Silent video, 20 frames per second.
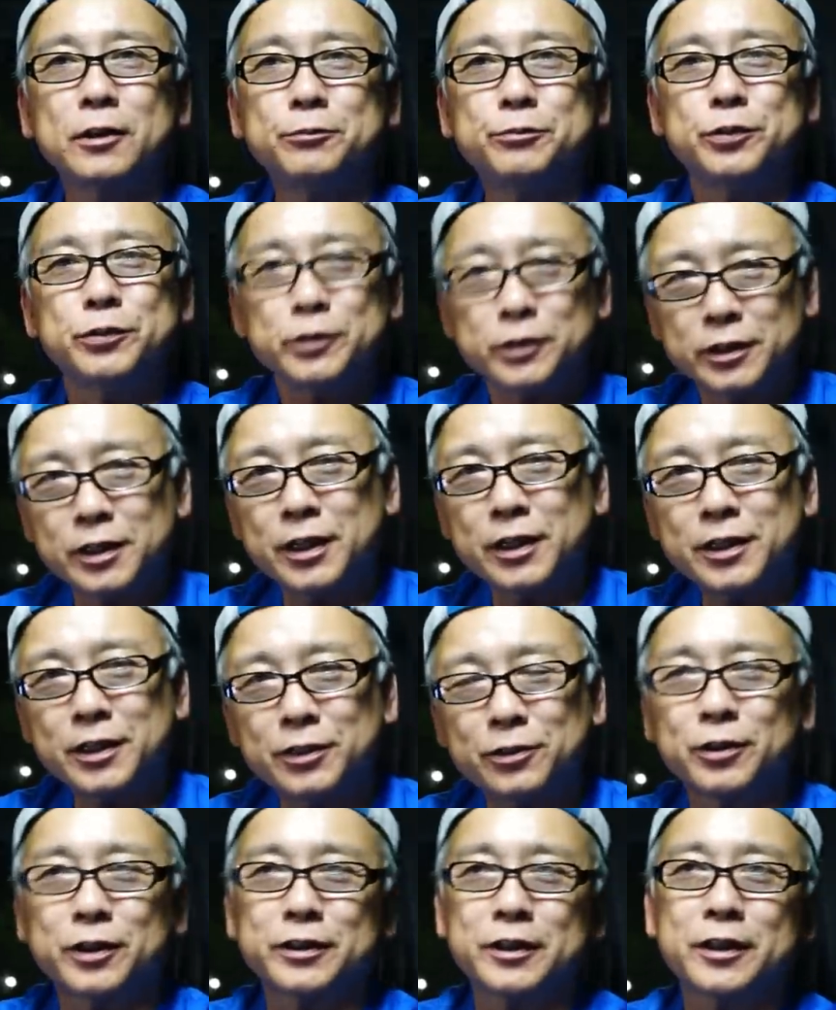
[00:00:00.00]
分解
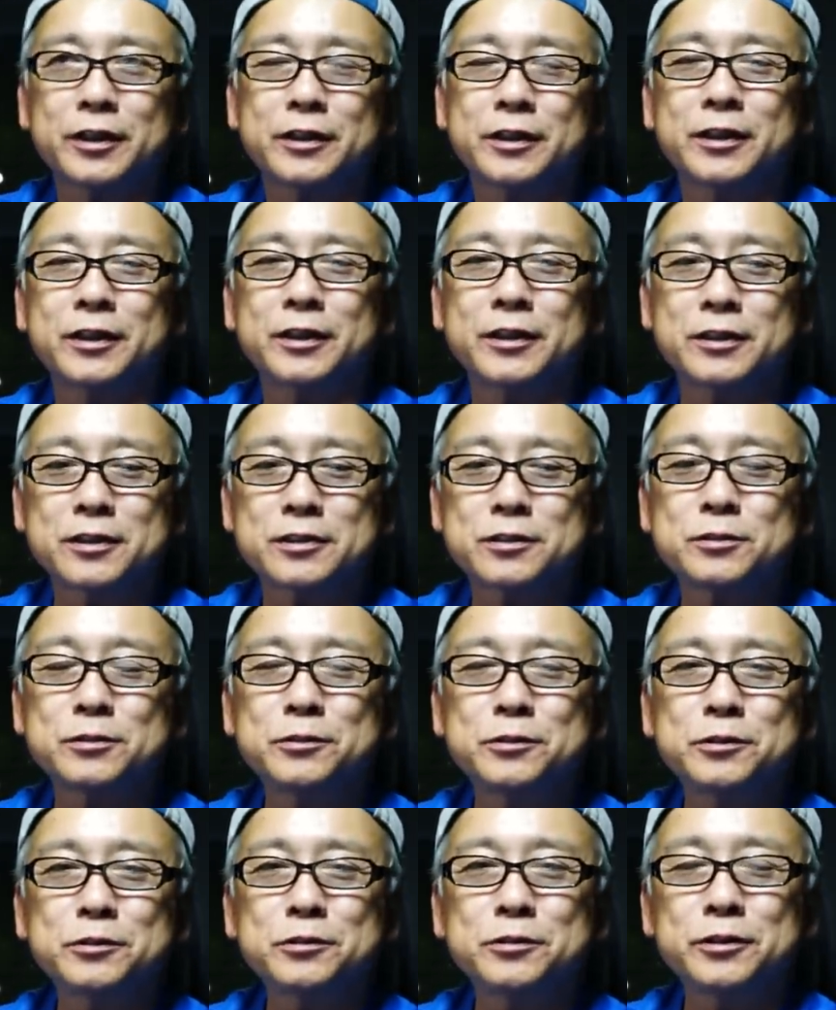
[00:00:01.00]
とかね、えー、
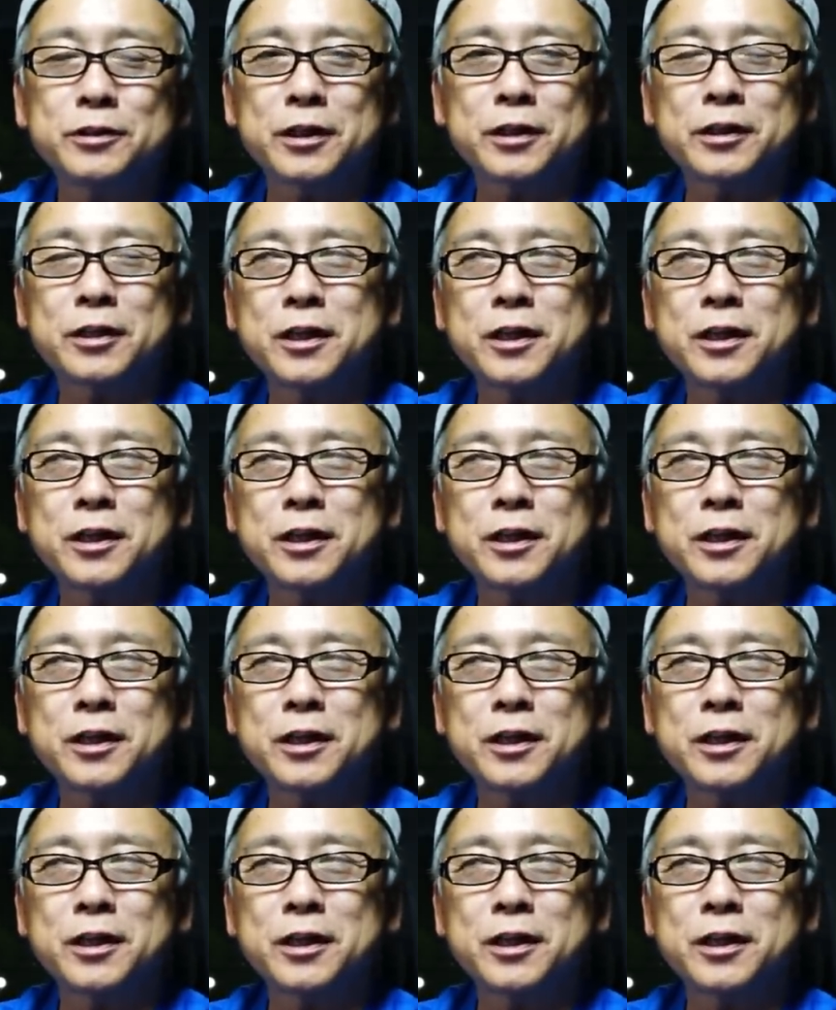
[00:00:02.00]
そういうね、